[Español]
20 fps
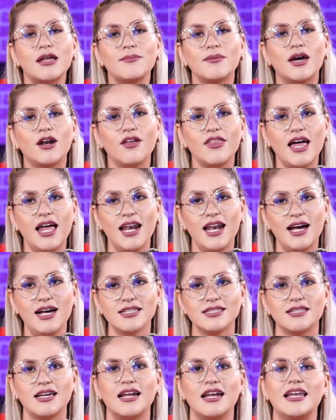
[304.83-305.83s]
Primero,
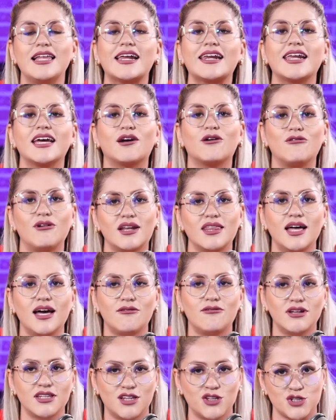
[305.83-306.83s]
Dallas le
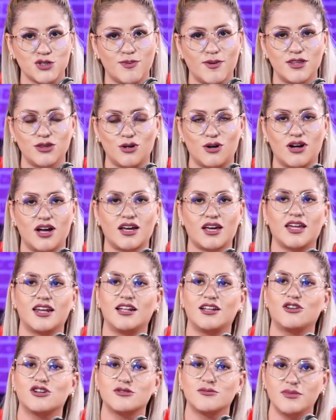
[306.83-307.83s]
recuerda a Juan de Dios Pantoja
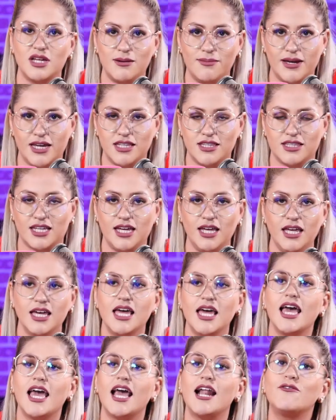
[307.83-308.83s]
que en el 2020
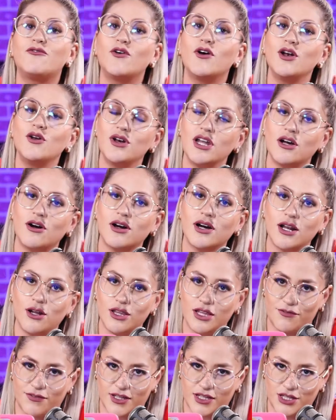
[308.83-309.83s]
él fue el único
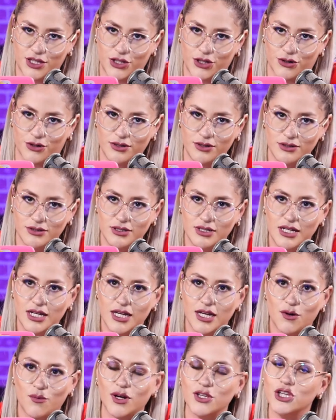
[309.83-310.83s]
que lo defendió
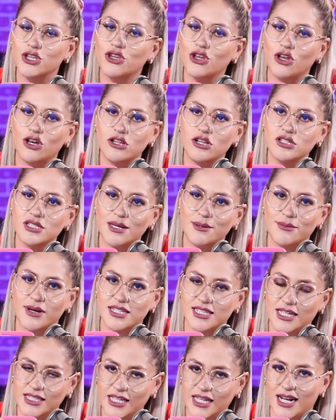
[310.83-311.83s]
cuando todos los
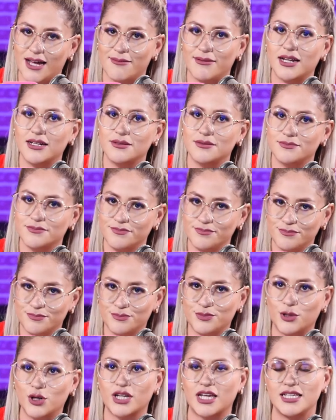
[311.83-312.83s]
demás le tiraban
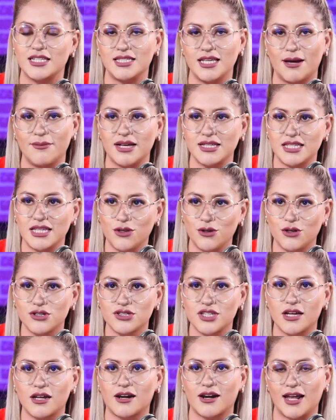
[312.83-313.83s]
porque sí había
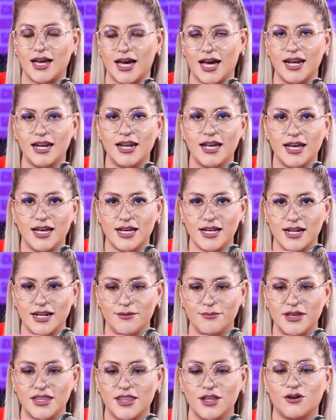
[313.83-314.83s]
sido real
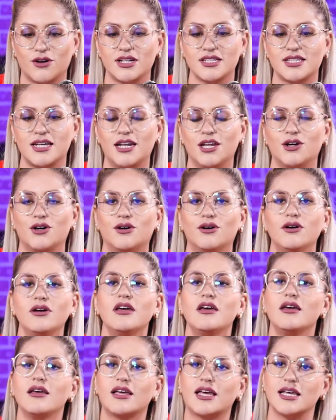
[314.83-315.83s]
el video que
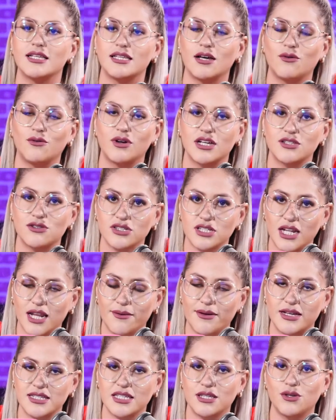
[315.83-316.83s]
salió, que según esto
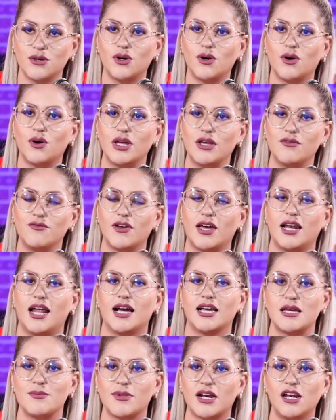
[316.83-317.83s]
sí le había sido
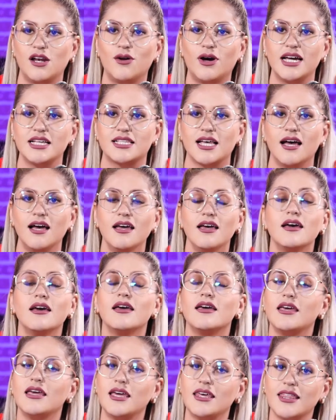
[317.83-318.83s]
infiel a Kimberly Loaiza.
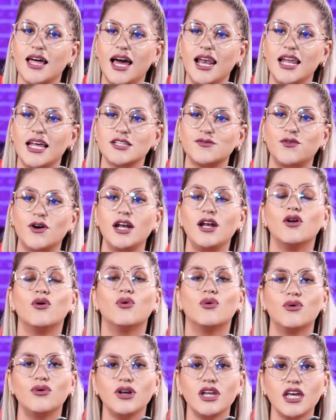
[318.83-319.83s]
Y Dallas fue
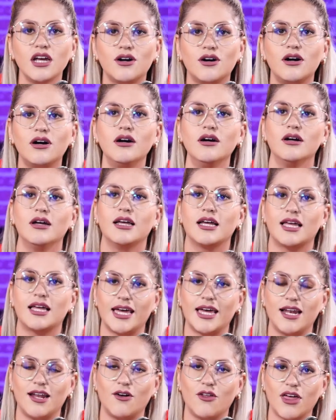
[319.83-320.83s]
el único
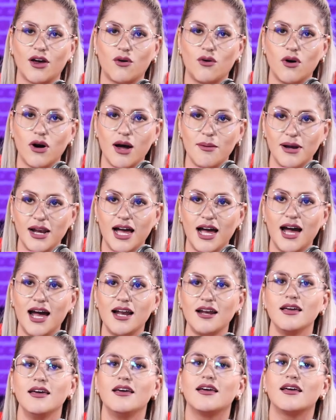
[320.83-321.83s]
que lo dejó
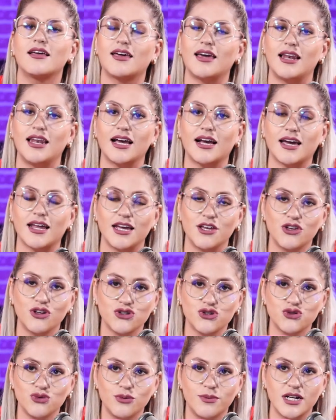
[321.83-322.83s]
hablar, que le
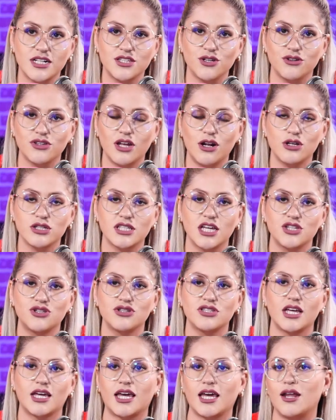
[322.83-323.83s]
creyó su versión de los
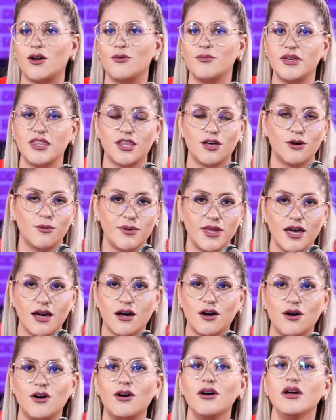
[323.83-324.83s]
hechos de que era un video
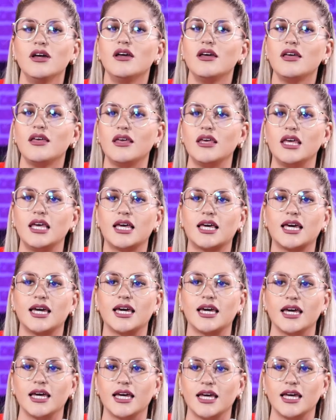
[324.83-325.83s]
viejo y
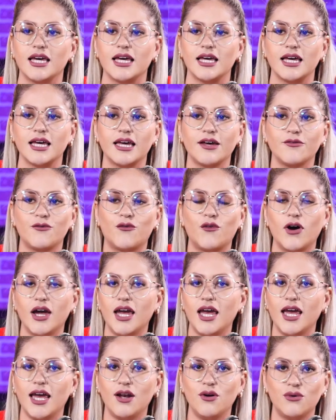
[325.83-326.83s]
que
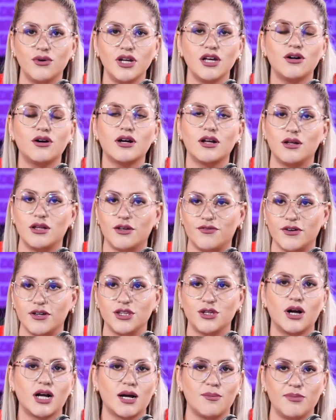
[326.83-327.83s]
fue el único que lo
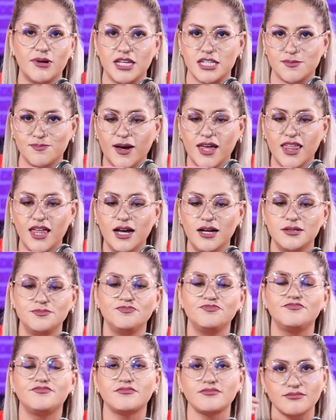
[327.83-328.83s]
defendió a capa y espada
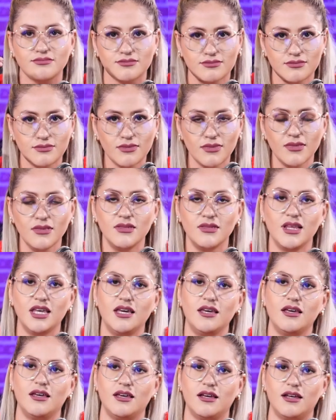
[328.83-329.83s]

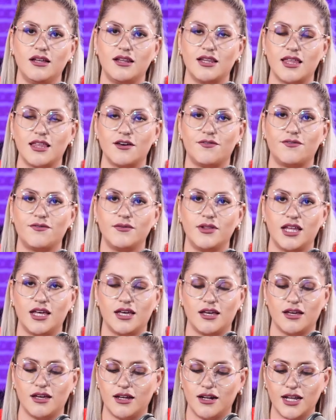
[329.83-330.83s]
y
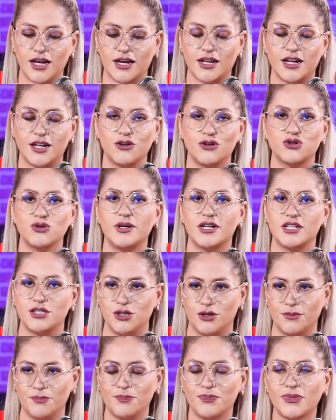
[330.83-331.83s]
le, le creyó su
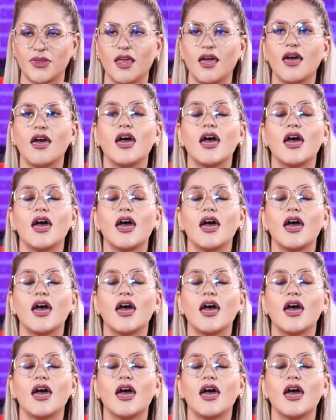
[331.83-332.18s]
versión.